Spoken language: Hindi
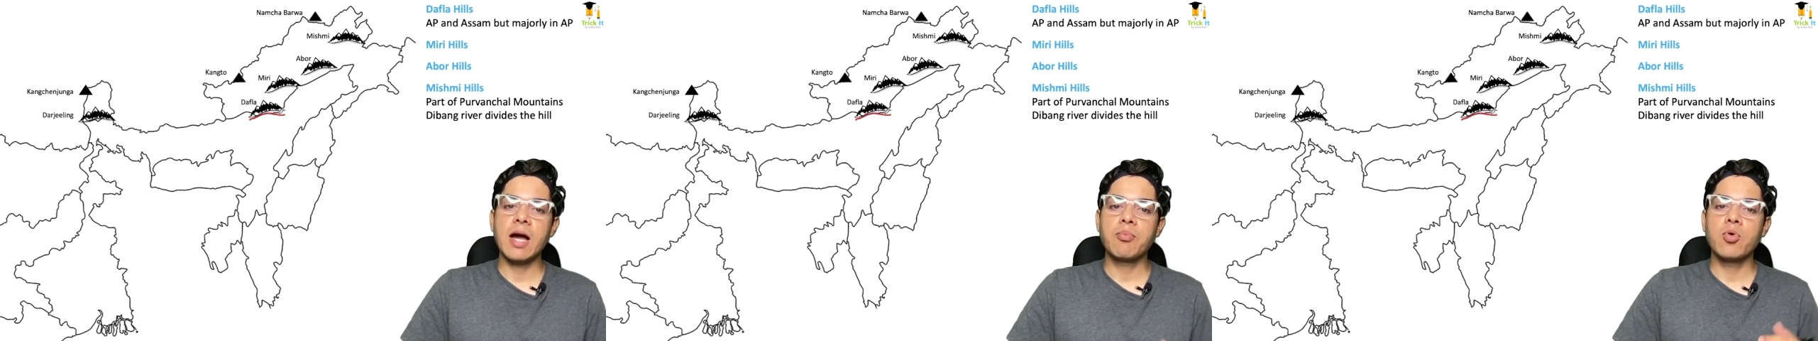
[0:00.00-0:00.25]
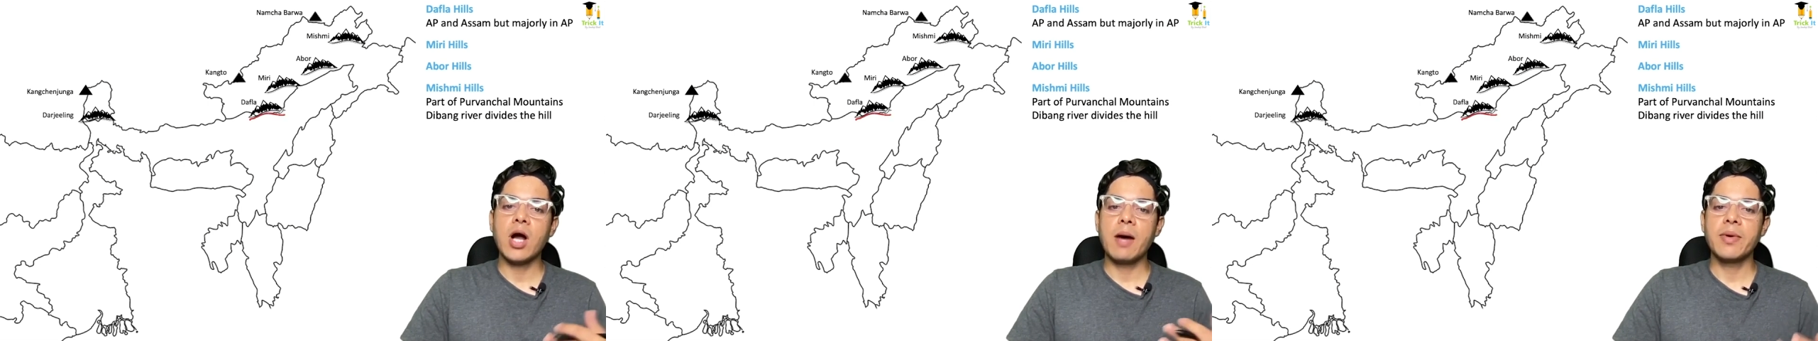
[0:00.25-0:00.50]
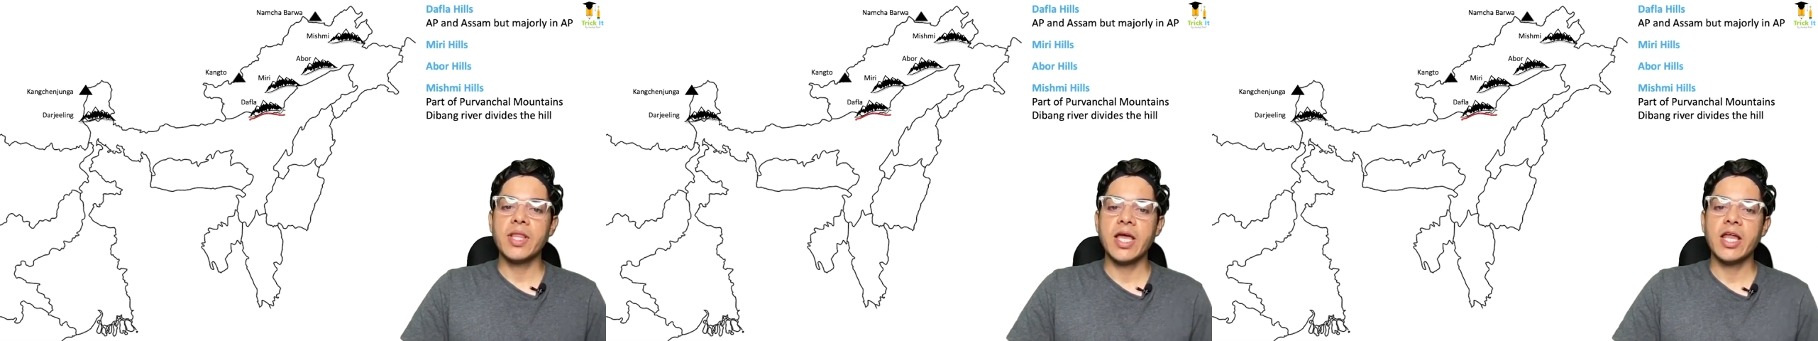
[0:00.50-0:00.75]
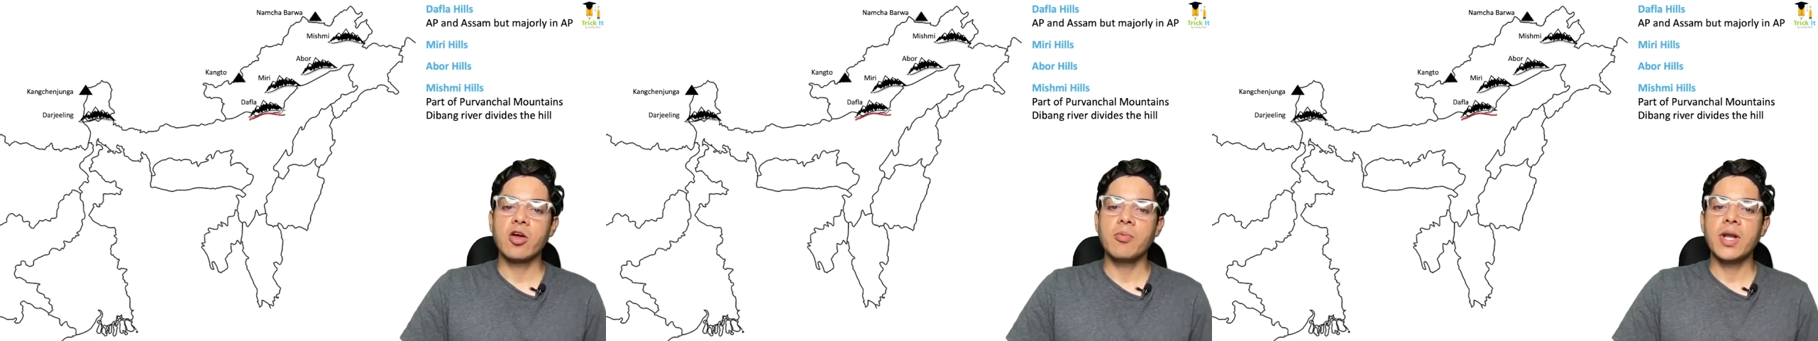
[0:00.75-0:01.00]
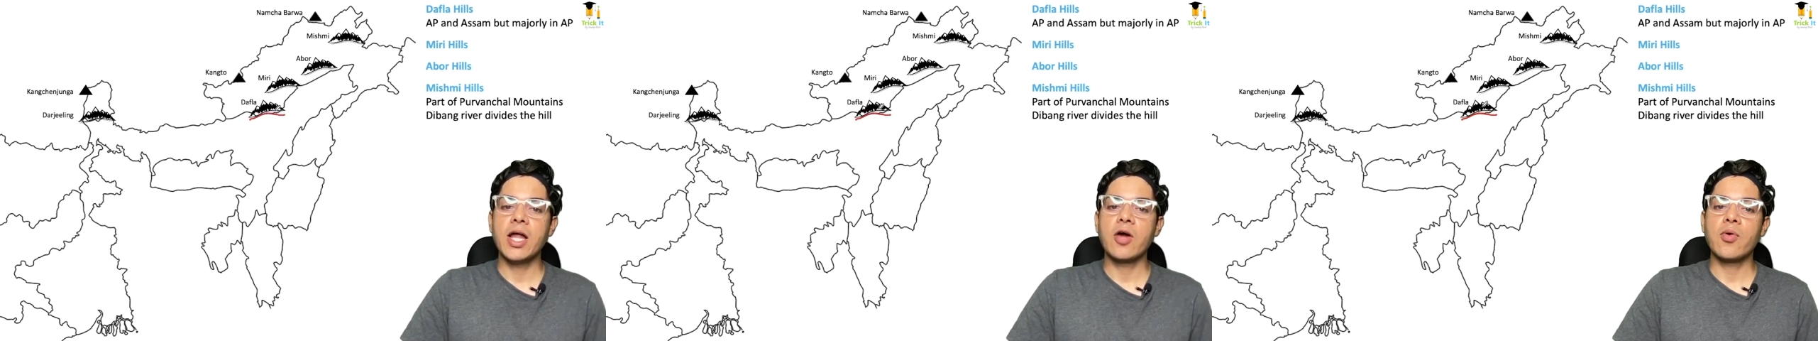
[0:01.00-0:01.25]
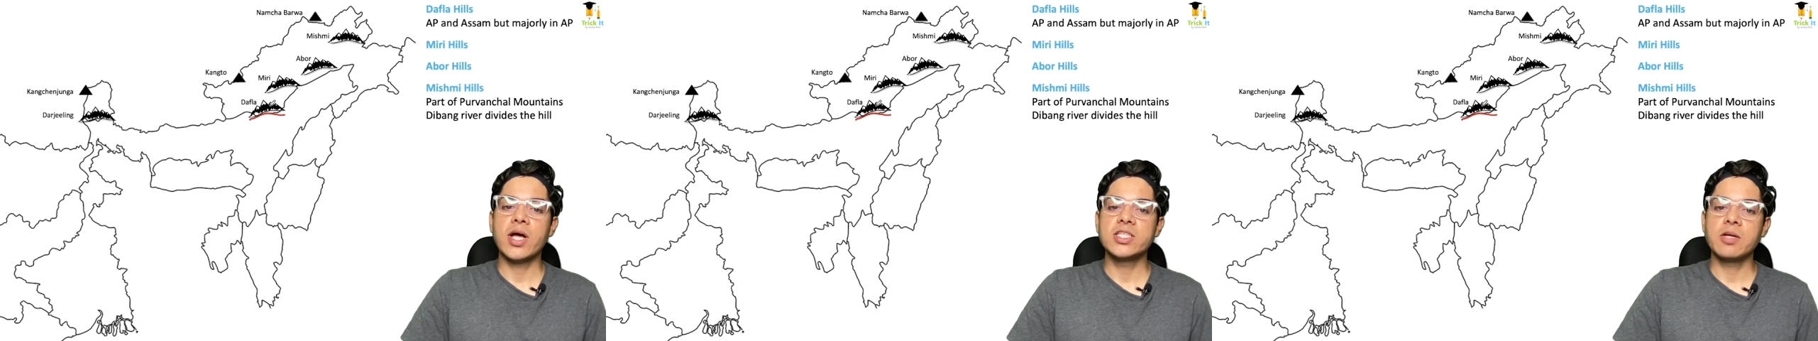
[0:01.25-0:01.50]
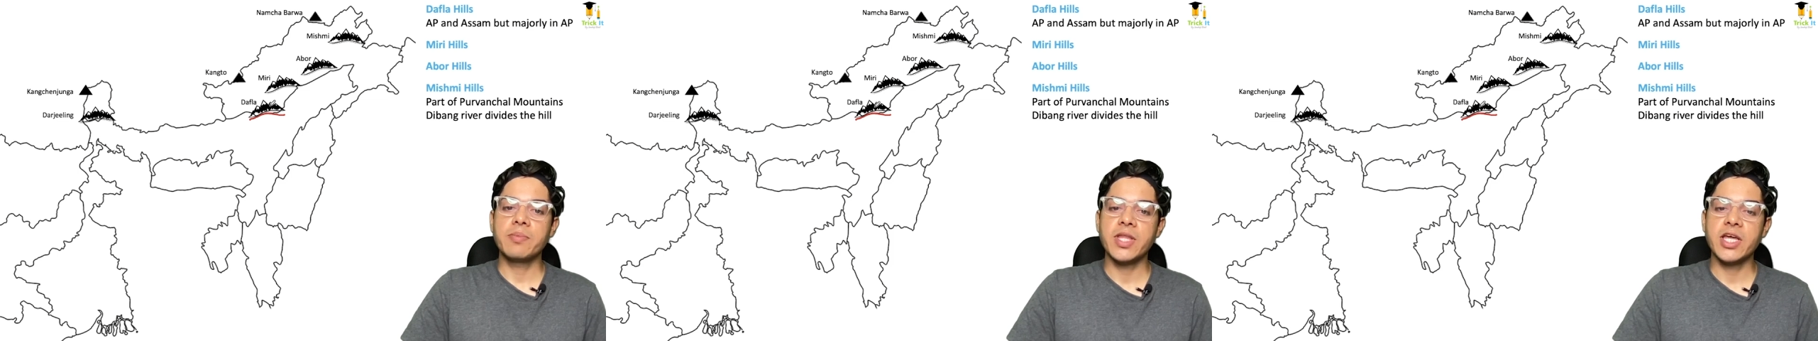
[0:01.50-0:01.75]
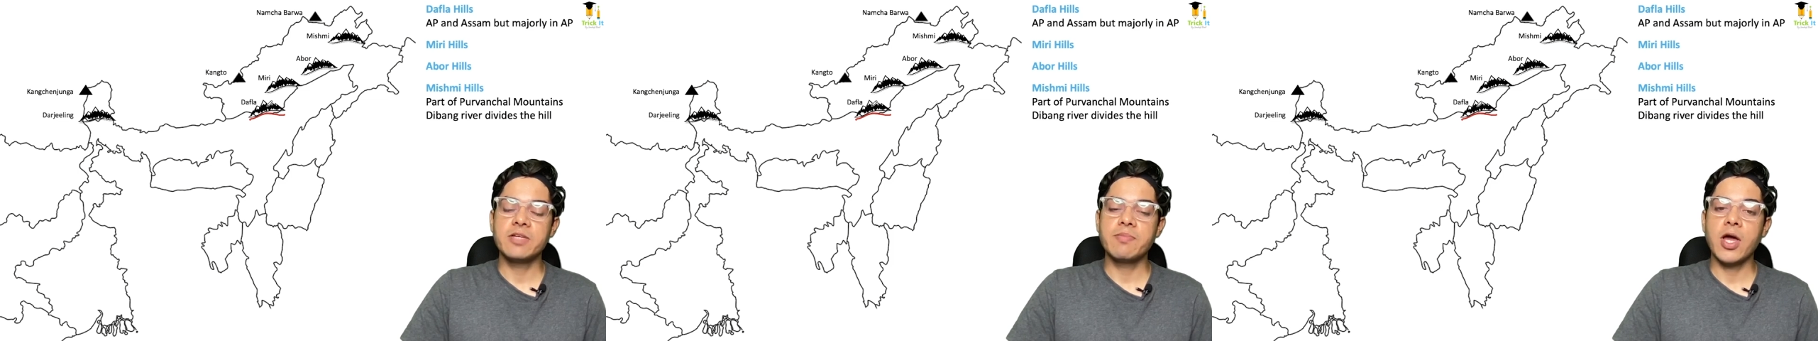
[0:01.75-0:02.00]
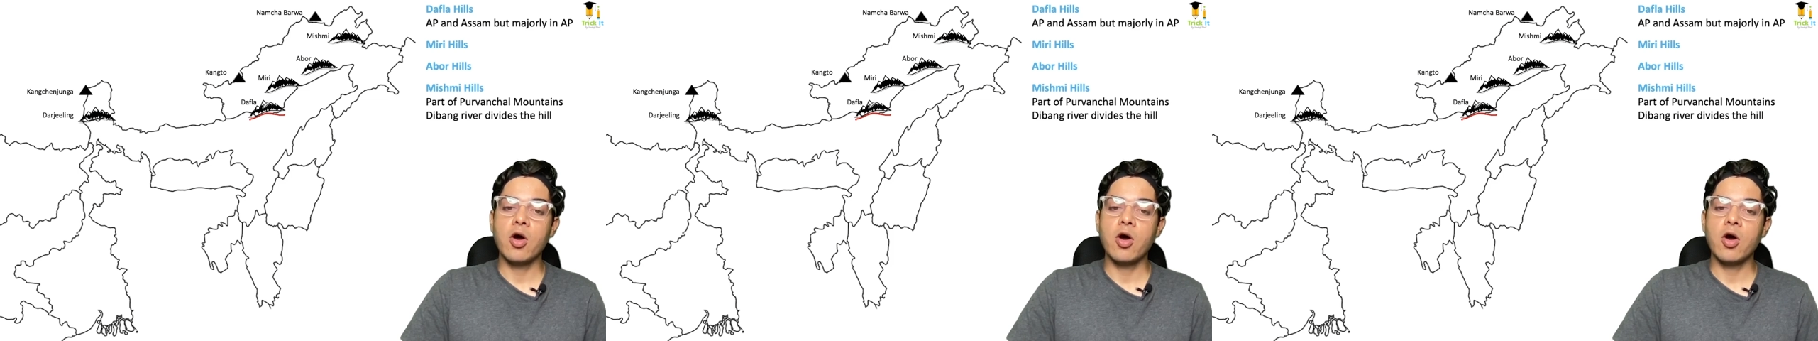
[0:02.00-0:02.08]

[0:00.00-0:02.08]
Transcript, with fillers: आपको कहां पर देखने को मिला अरुणाचल प्रदेश में